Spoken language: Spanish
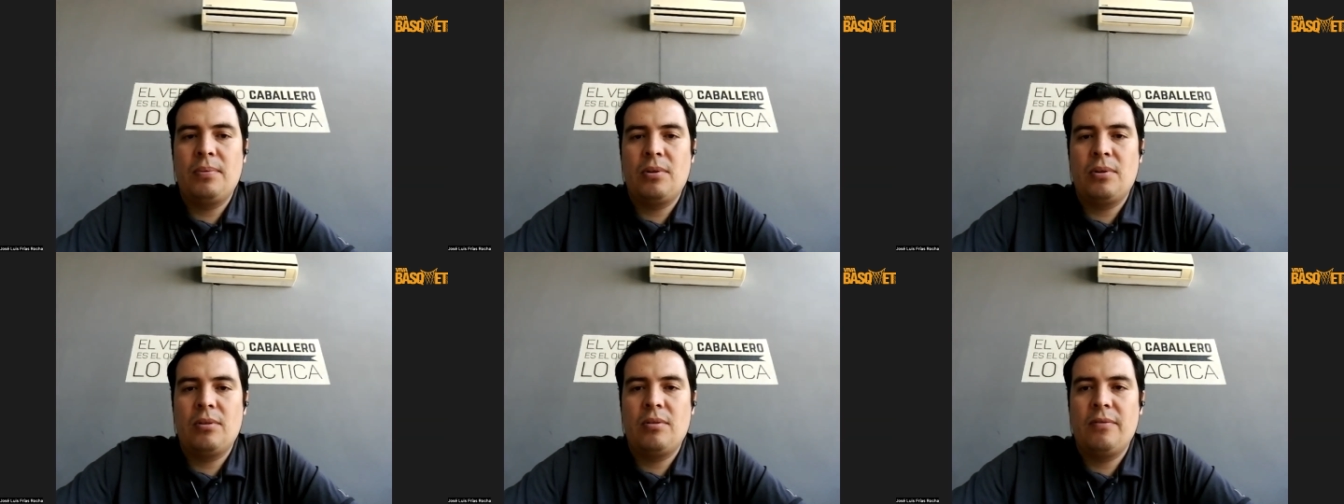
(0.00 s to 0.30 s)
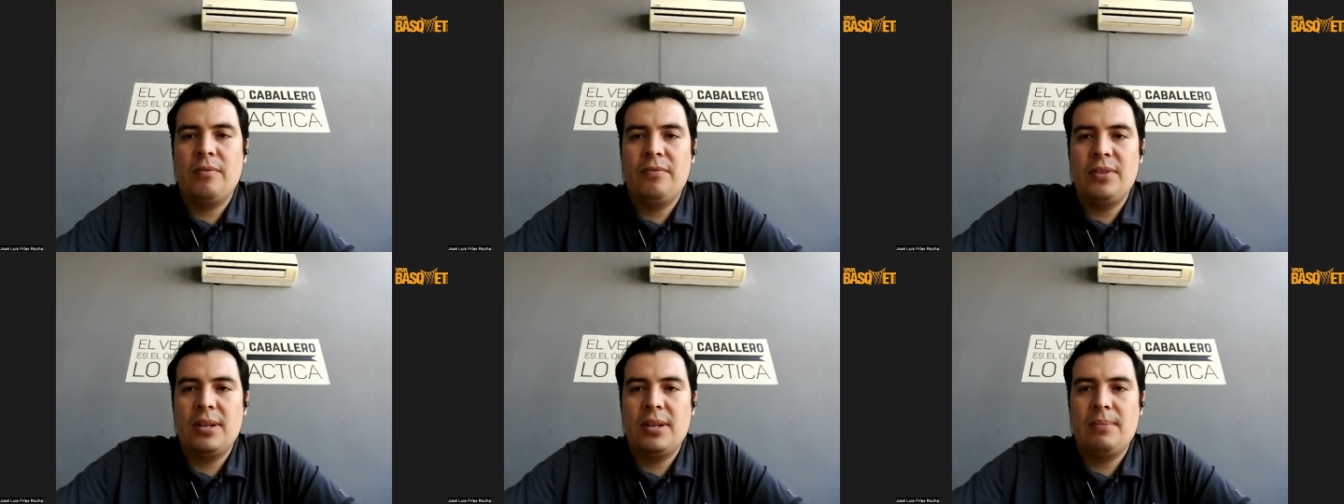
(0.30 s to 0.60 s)
por
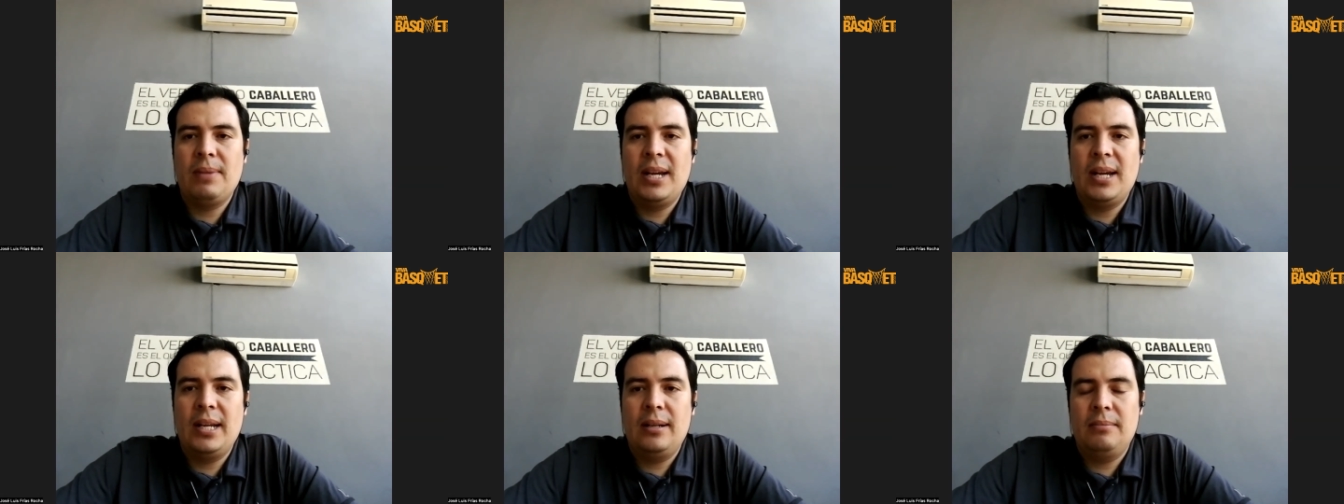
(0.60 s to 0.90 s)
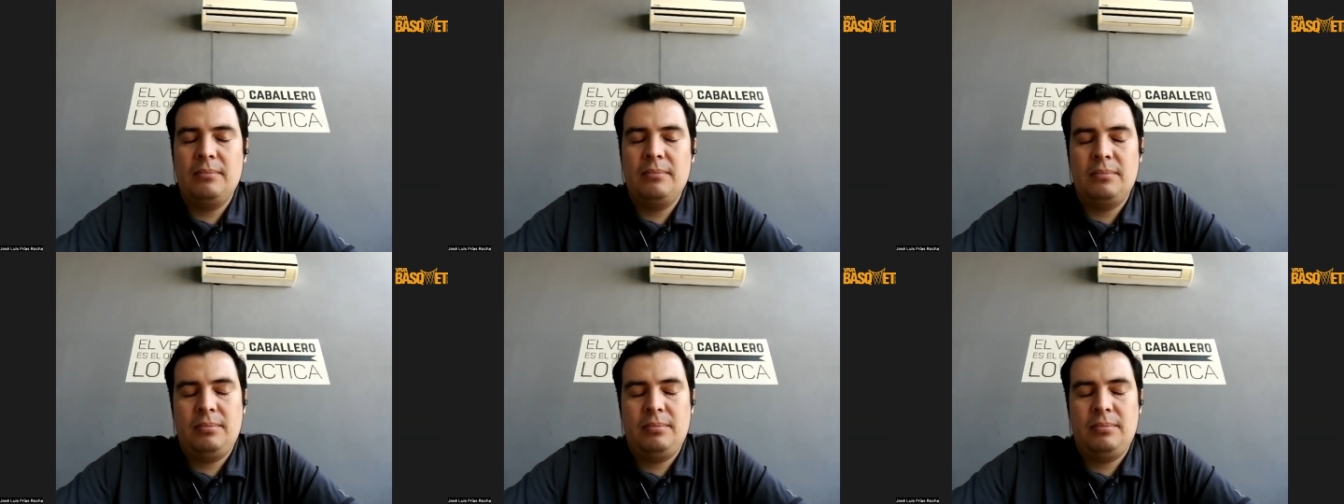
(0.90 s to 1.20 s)
confirmar
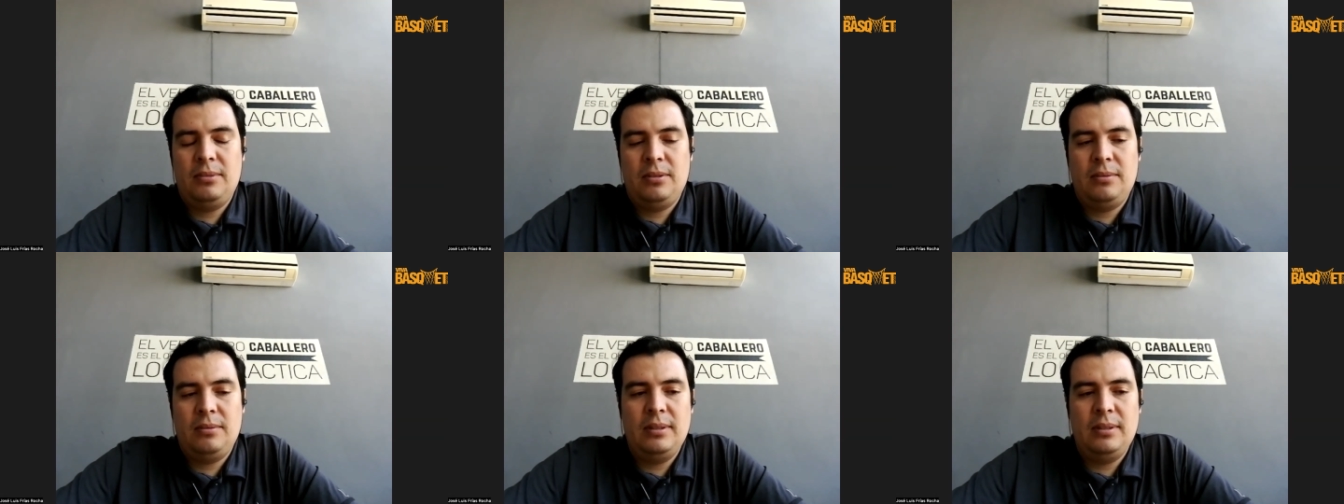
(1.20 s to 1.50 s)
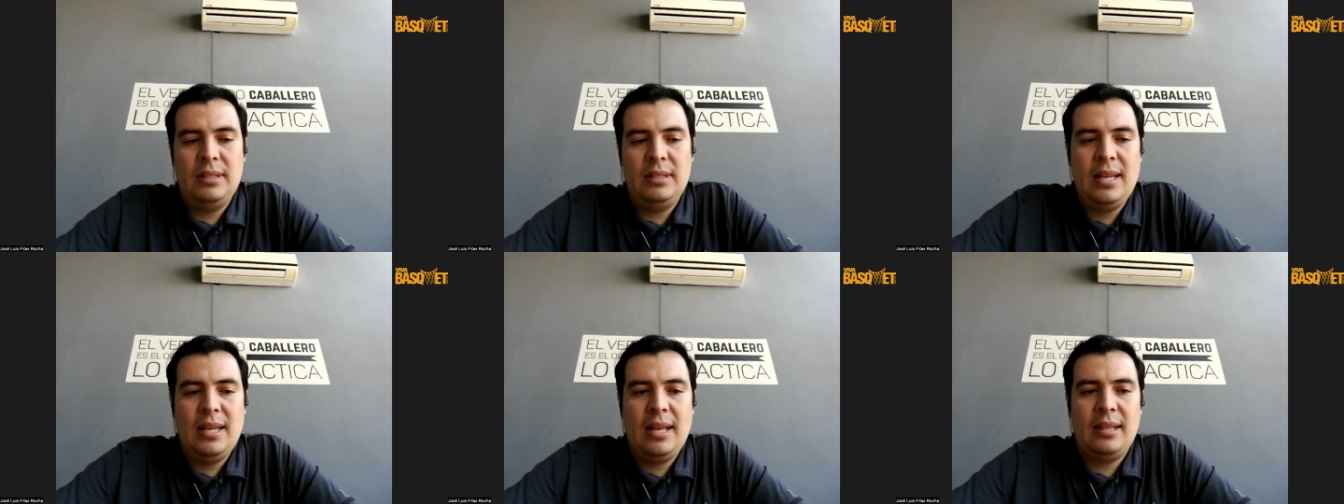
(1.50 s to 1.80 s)

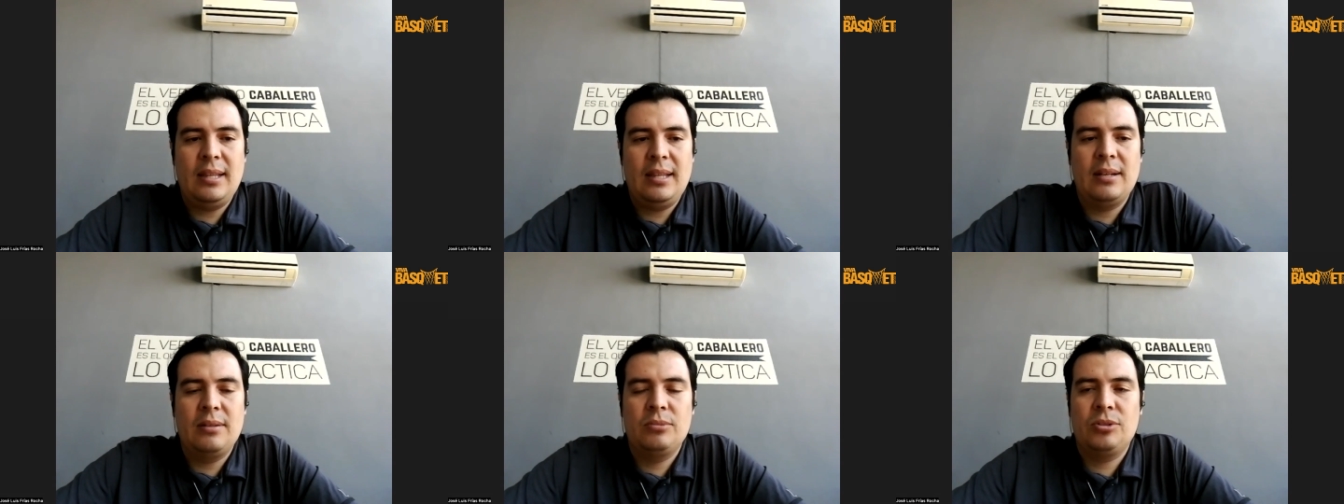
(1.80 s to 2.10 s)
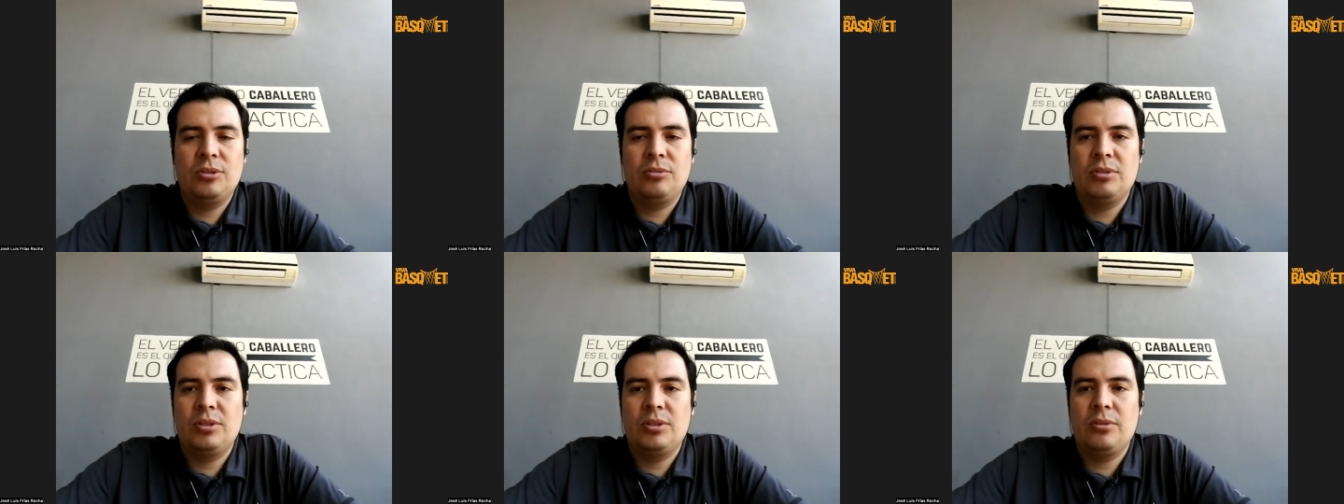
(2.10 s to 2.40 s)
ya
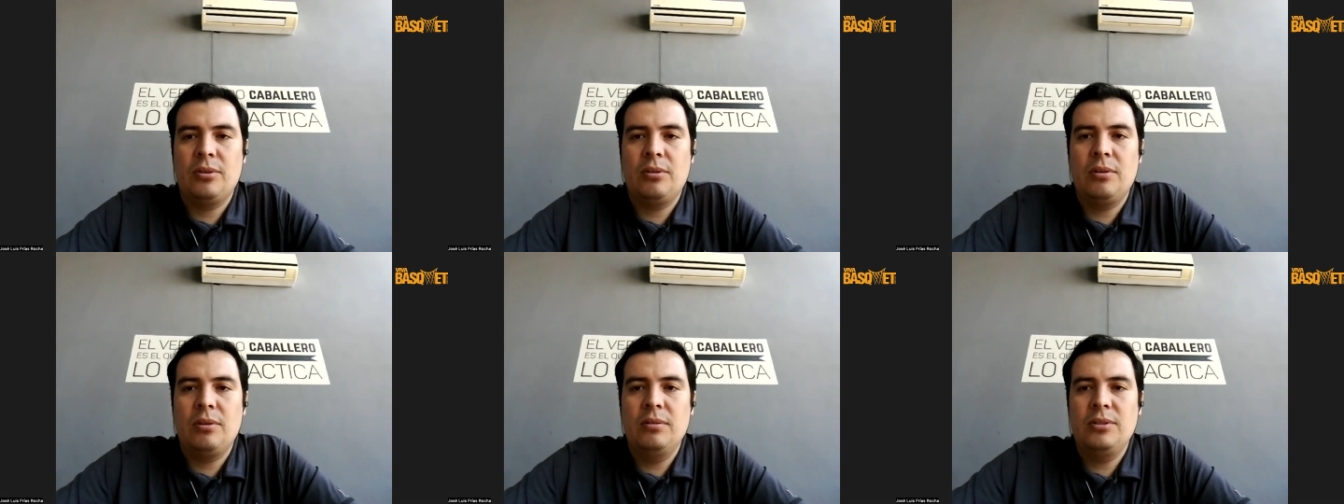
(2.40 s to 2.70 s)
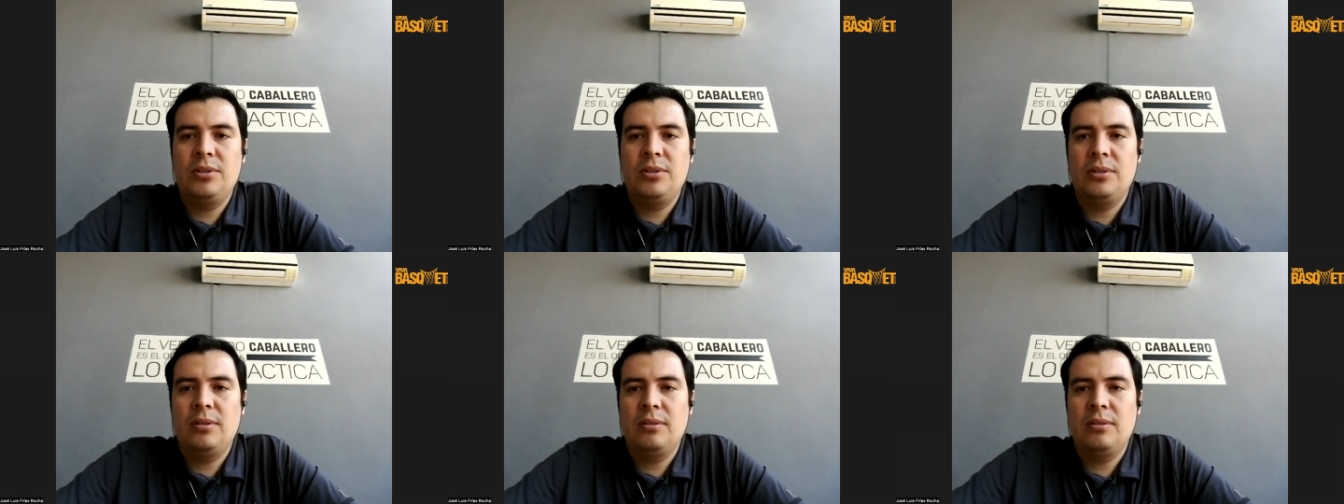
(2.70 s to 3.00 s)
tenemos nuestro
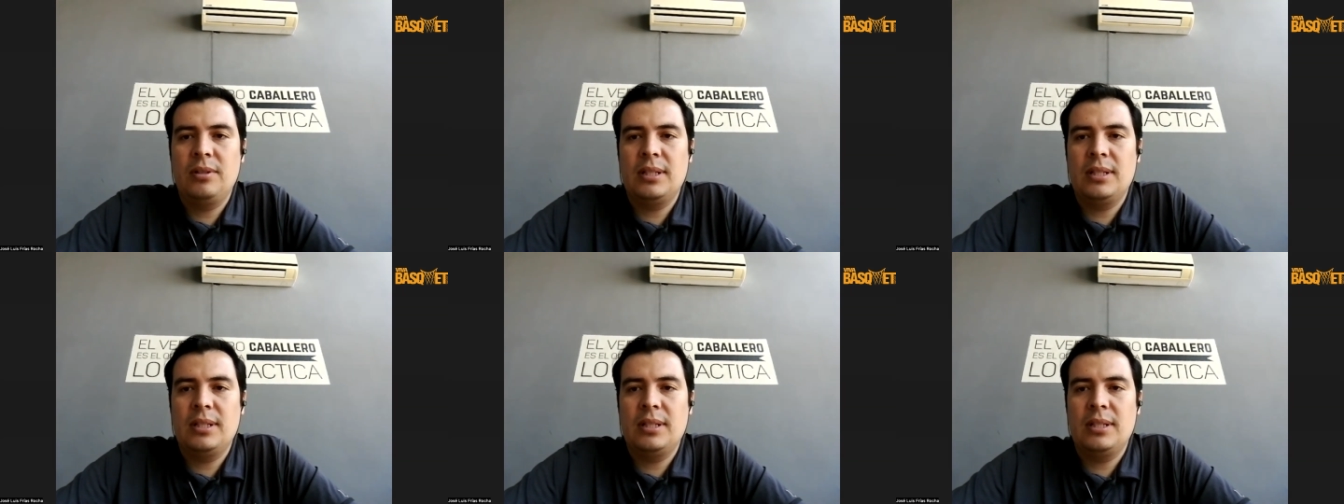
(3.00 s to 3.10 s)
coach, ¿no?